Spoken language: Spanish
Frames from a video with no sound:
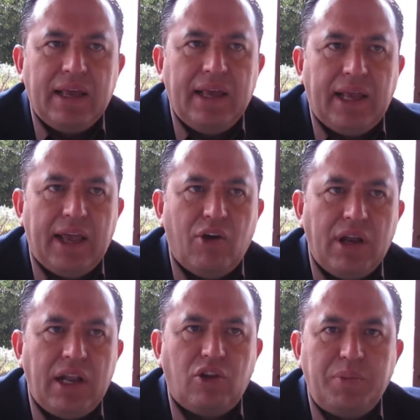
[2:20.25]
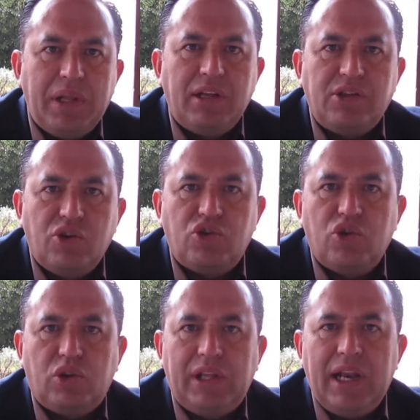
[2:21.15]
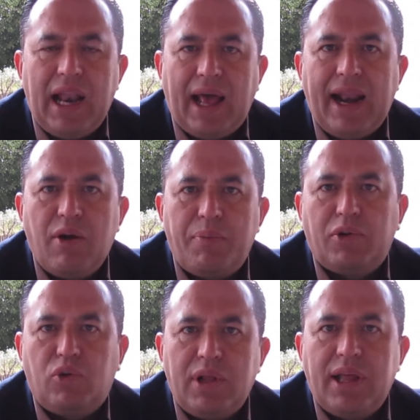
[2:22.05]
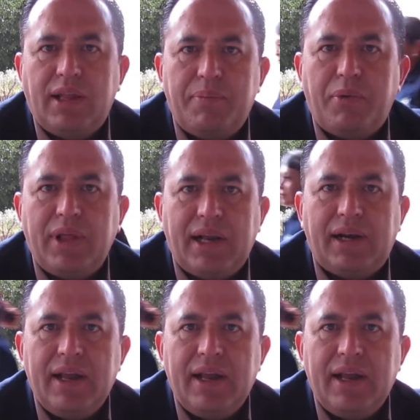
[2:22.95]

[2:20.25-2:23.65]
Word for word: y que hoy en el 2018 tienen la gran oportunidad de poder